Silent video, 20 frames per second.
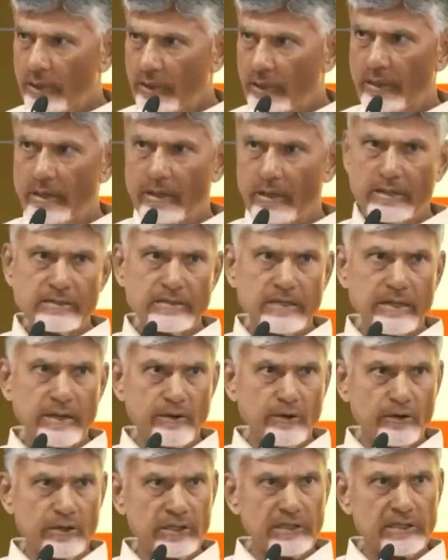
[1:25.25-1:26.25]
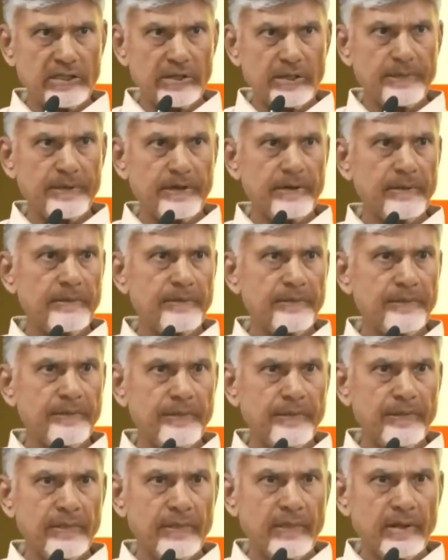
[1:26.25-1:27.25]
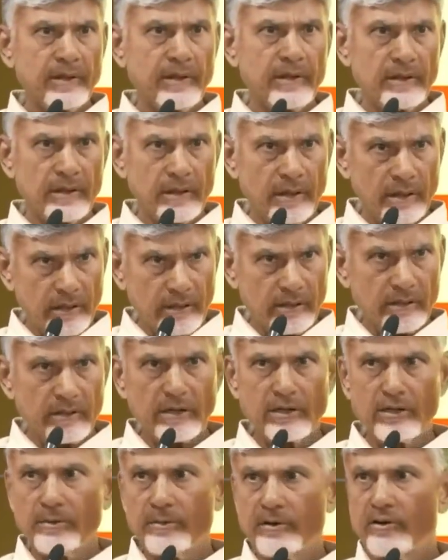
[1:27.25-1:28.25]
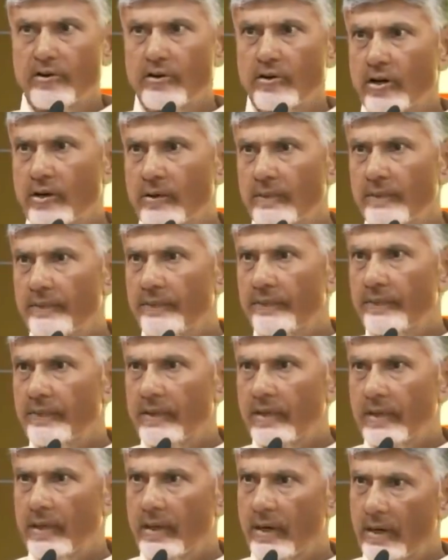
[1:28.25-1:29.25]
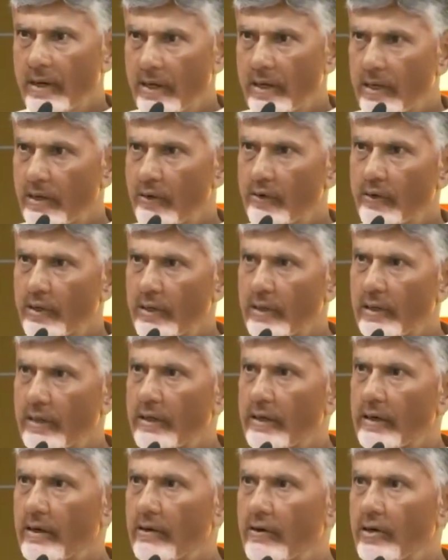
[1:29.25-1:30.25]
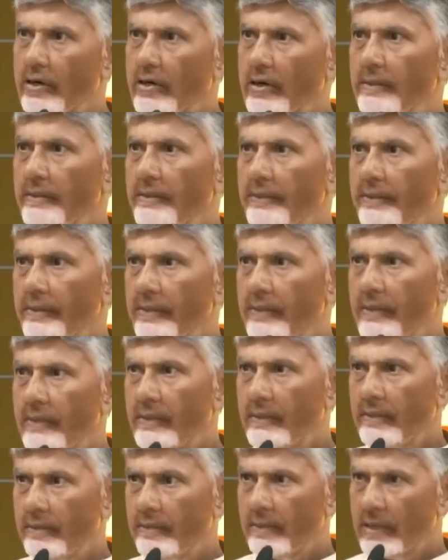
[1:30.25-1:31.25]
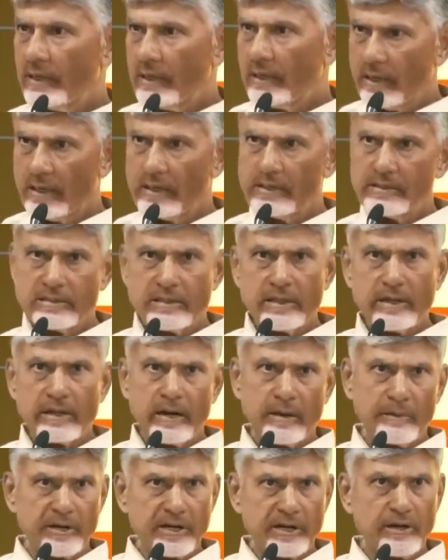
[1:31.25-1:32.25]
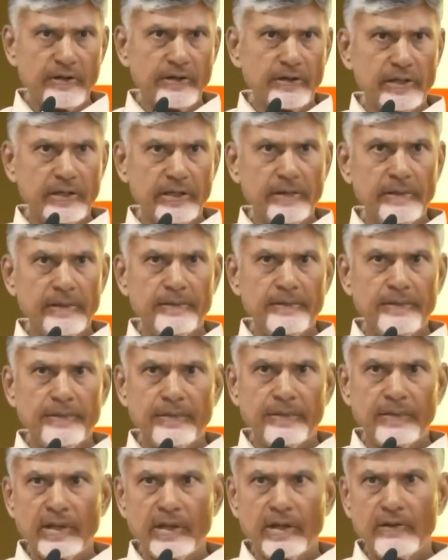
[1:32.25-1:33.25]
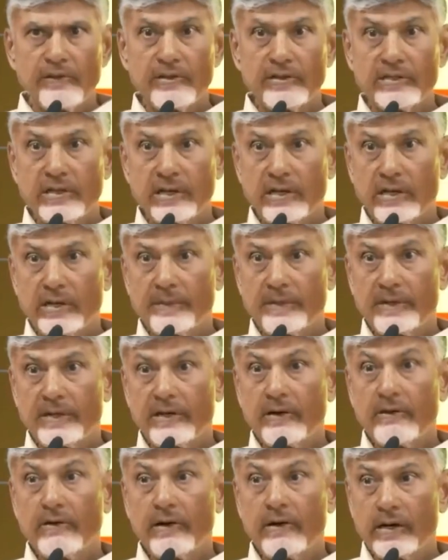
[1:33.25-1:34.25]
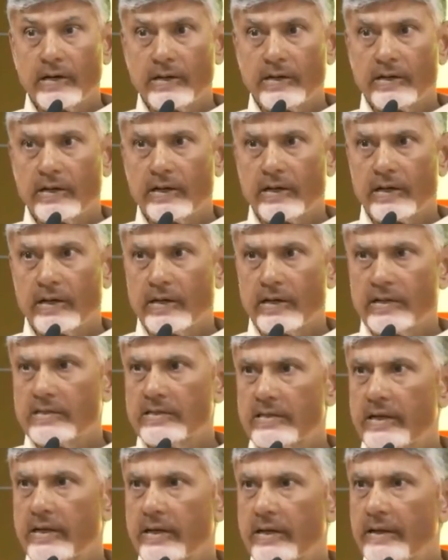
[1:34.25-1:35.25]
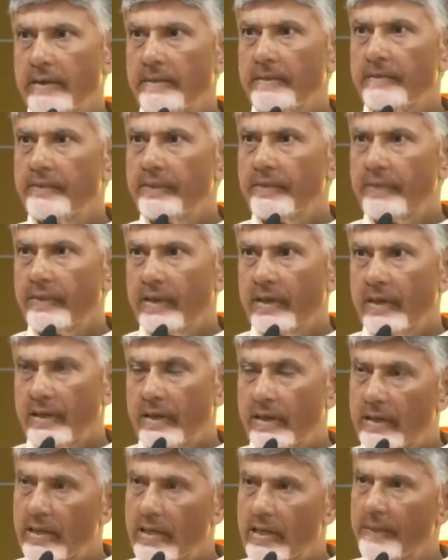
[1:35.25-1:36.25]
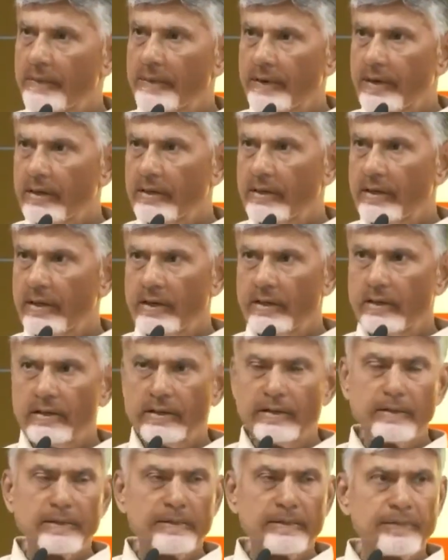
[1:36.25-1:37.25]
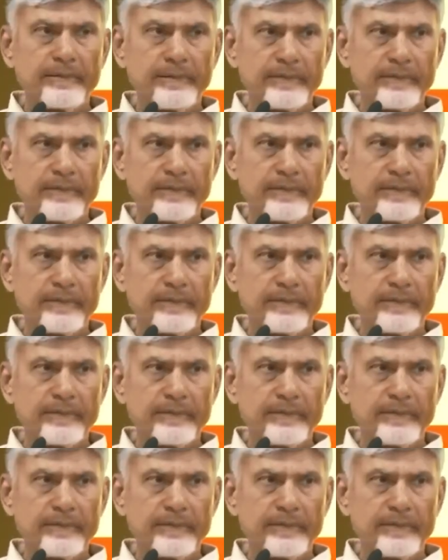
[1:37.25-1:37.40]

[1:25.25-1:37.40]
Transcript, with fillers: ఒకే రాజధాని ఉంటుందని చెప్పాం దానికి కట్టుబడి ఉన్నాం ఎన్డీఏ కూడా క్లియర్గా ఉన్నాం మన రాజధాని అమరావతి విశాఖపట్నం ఆర్థిక రాజధాని ఇదే ప్రాధాన్యత